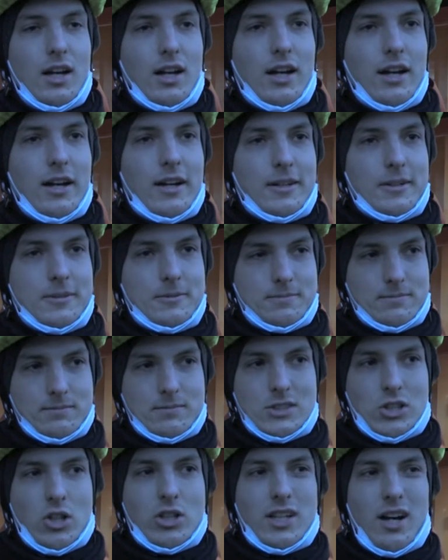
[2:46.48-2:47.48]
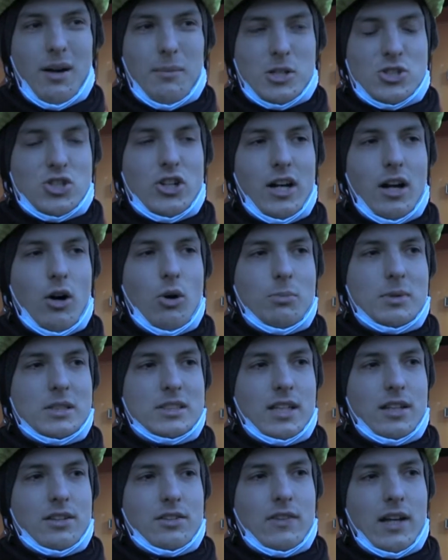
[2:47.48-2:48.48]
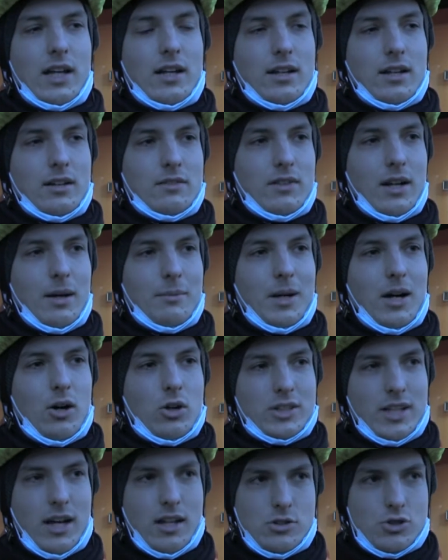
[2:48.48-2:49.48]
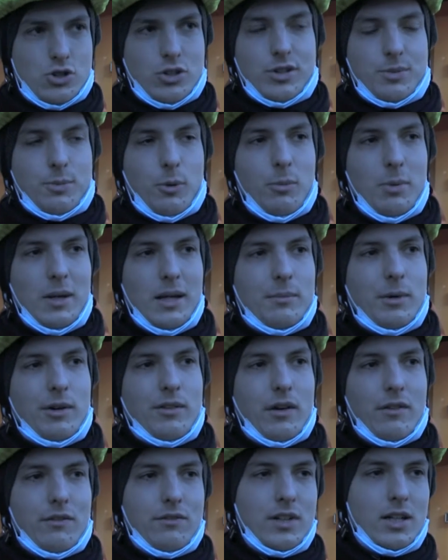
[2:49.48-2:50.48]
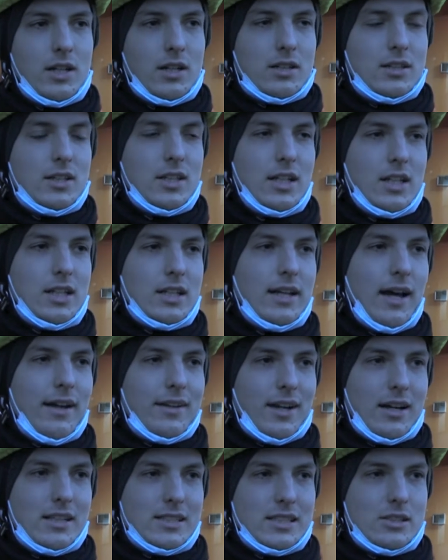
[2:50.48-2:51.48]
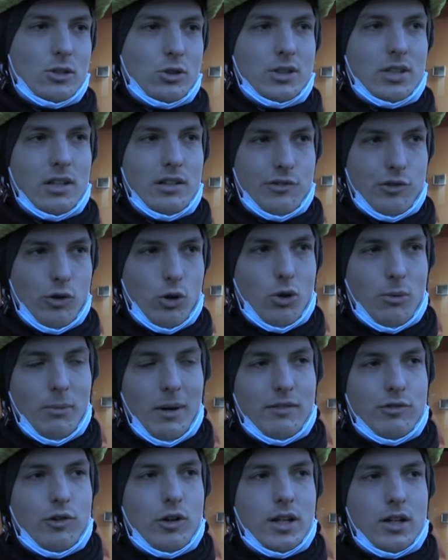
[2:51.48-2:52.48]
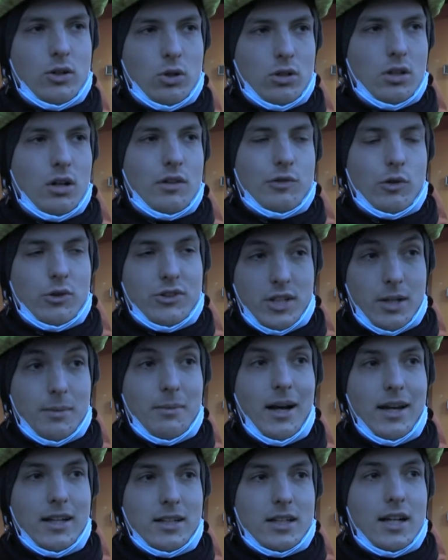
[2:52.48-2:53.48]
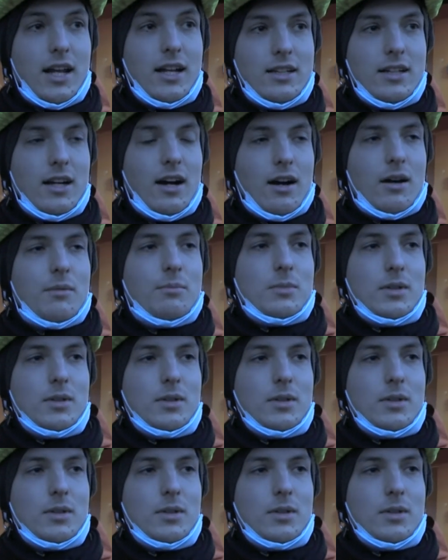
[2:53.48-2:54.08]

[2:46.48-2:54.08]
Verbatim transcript: Ähm, sollte aber schneller umgesetzt werden, denn wir haben ja auch Datenschutzprobleme, wenn wir die Adressen und Telefonnummern von den Kunden auf unserem eigenen Handy haben.